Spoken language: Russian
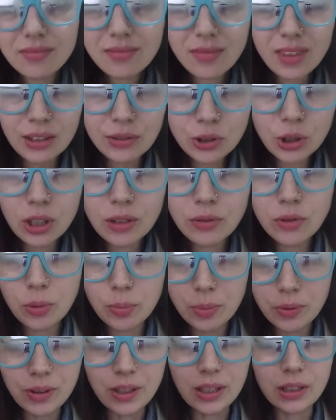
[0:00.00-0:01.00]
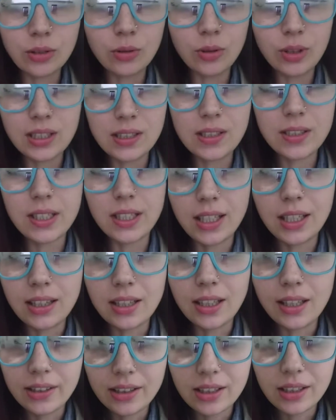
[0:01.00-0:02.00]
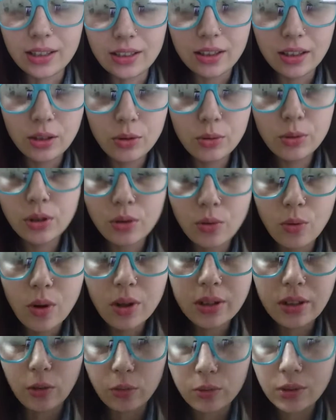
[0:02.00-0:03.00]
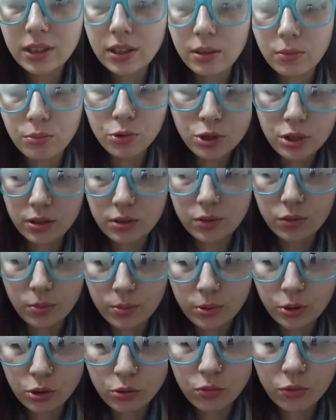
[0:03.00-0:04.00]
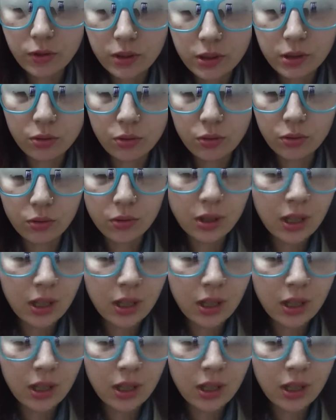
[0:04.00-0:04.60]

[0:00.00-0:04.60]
все равно по факту есть какие-то открытые люки, окна, куда-то можно свою башку высунуть.